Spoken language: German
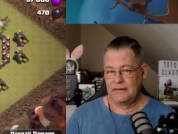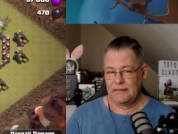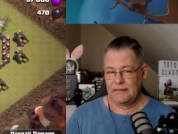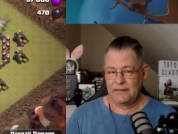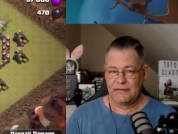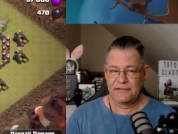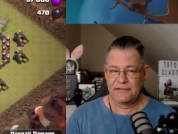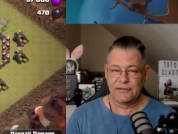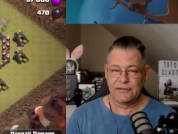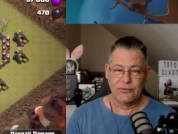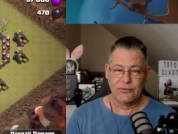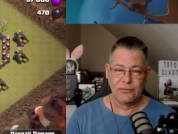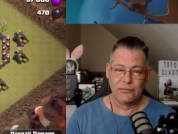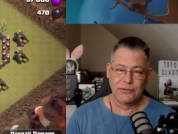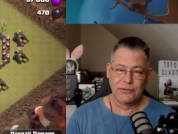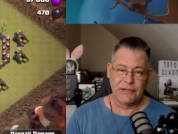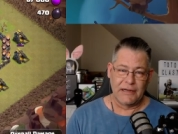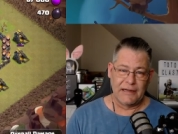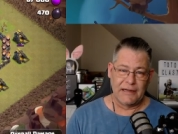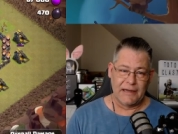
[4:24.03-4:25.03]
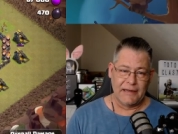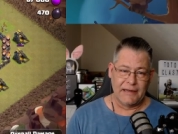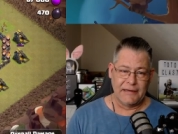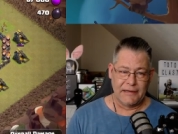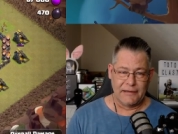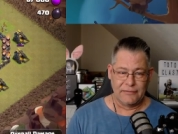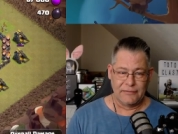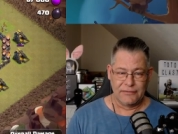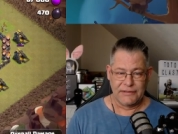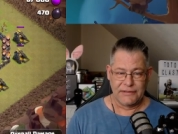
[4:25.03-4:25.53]
zum Unmut aller
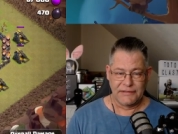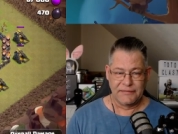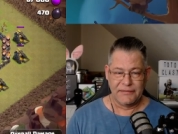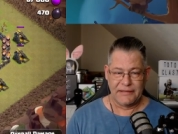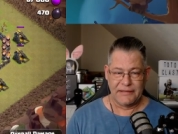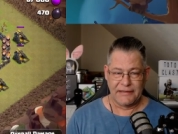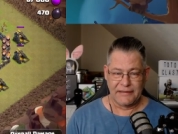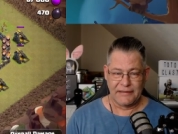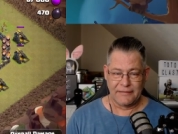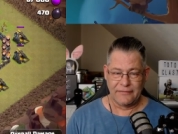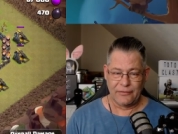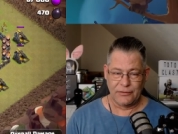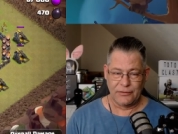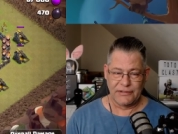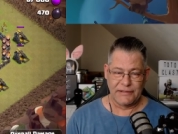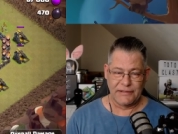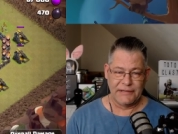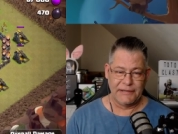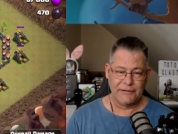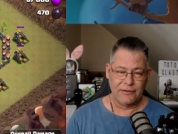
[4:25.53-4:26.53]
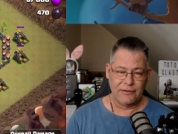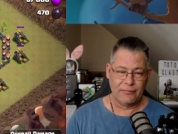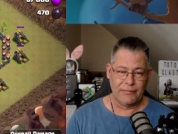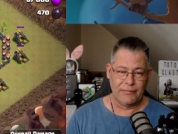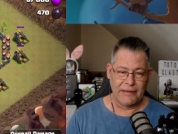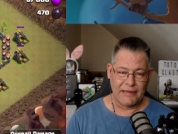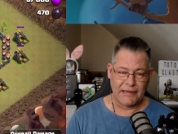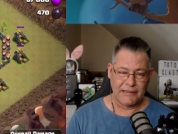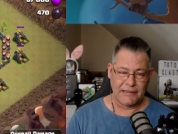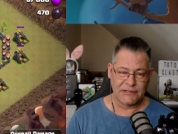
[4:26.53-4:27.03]
anderen und deswegen wollte ich nicht noch
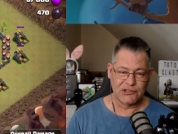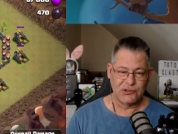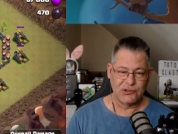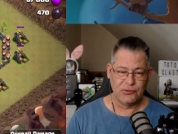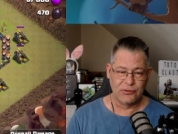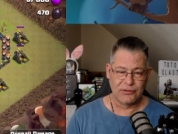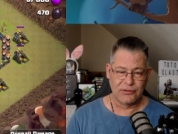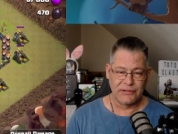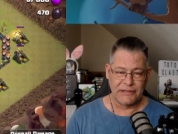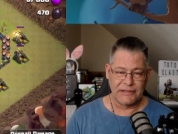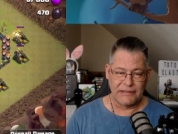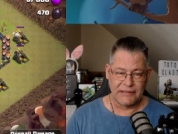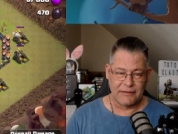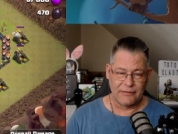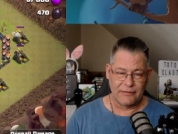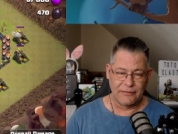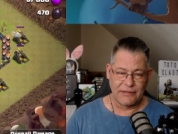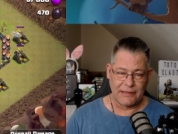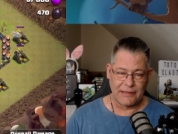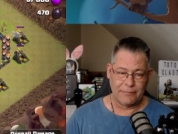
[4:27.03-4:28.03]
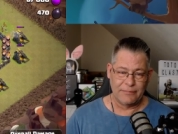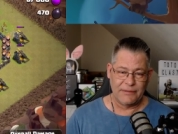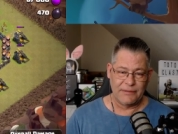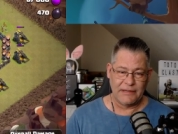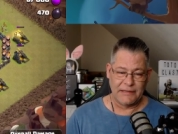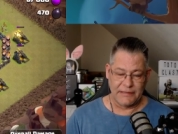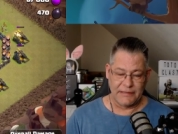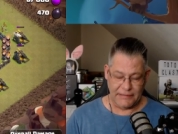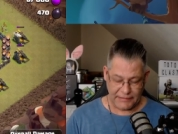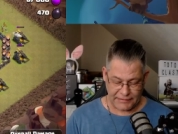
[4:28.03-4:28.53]
mehr Hass schüren hier und habe
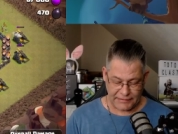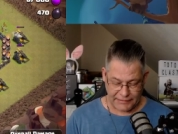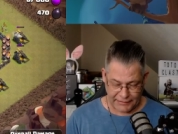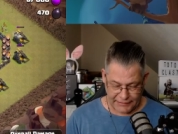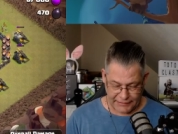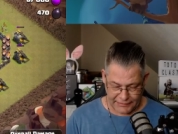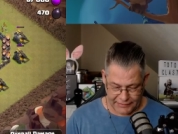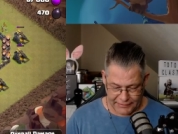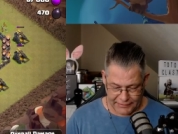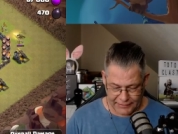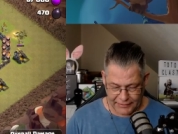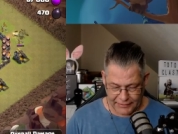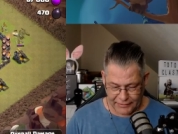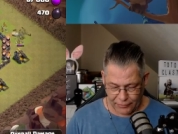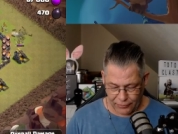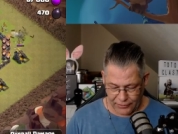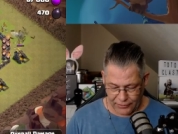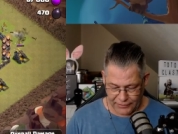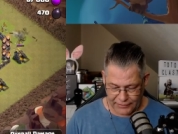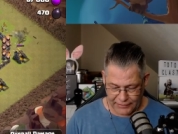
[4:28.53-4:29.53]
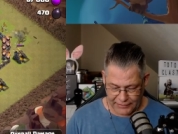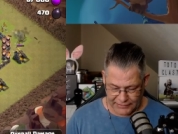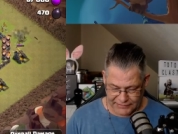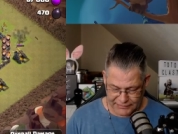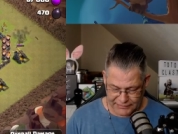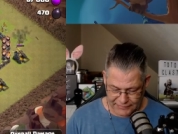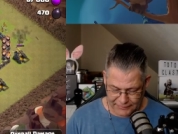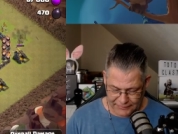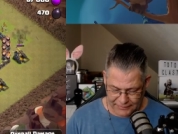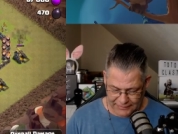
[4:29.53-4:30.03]
den, denjenigen dann auch
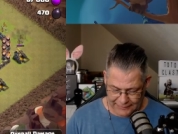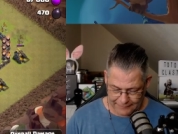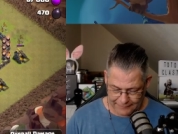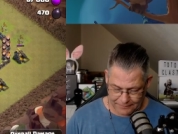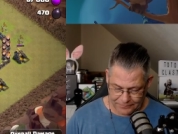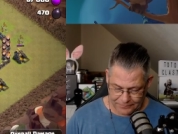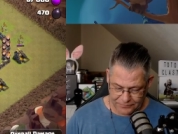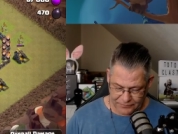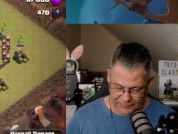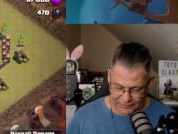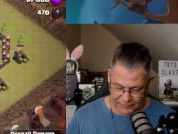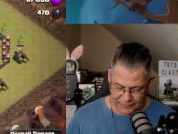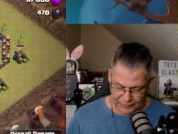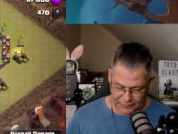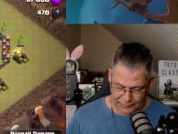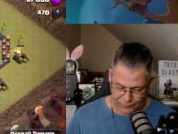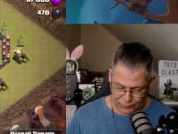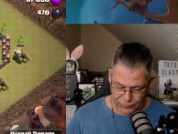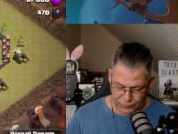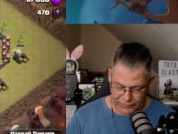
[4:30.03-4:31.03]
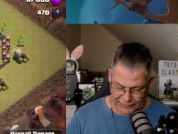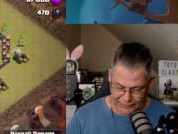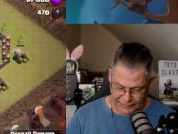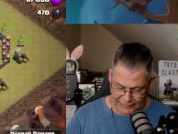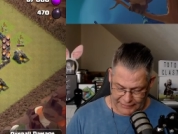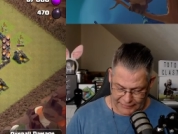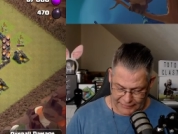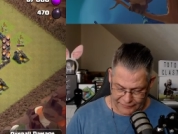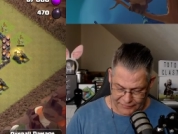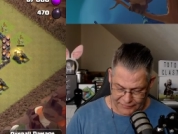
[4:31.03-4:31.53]
entlassen. Ähm,
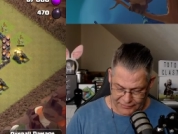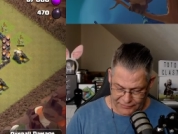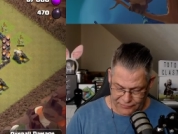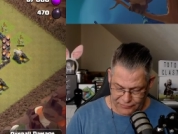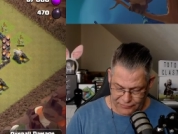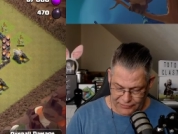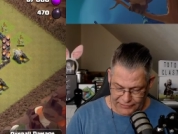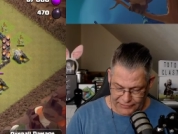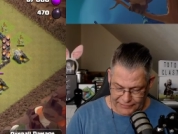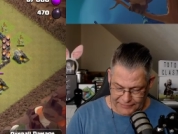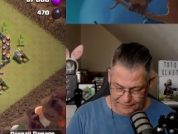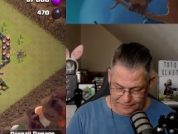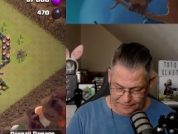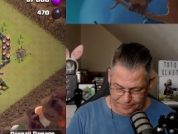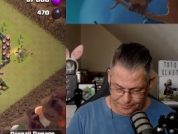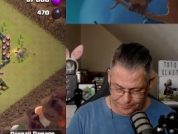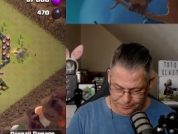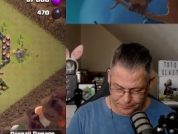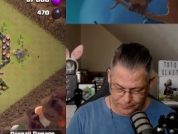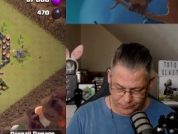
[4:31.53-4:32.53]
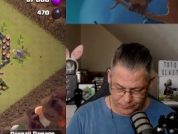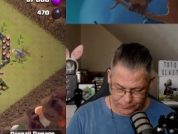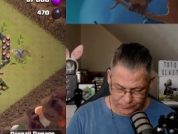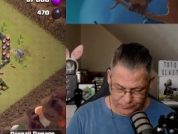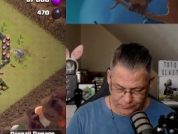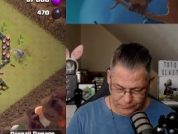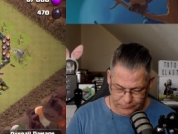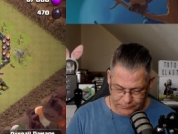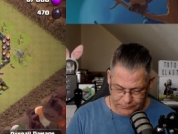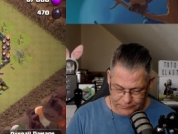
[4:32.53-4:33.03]
unehrenhaft natürlich.
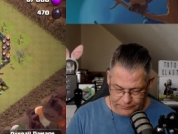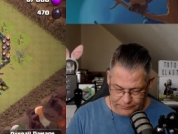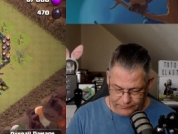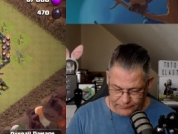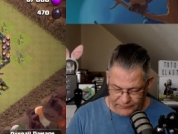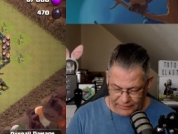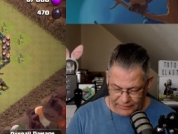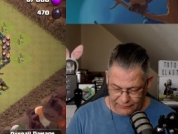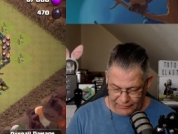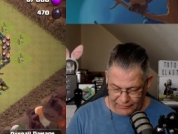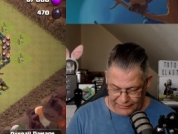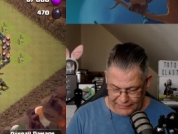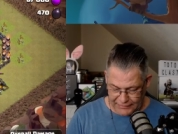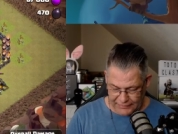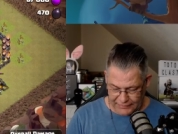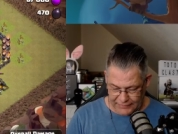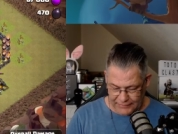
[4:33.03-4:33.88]
Weil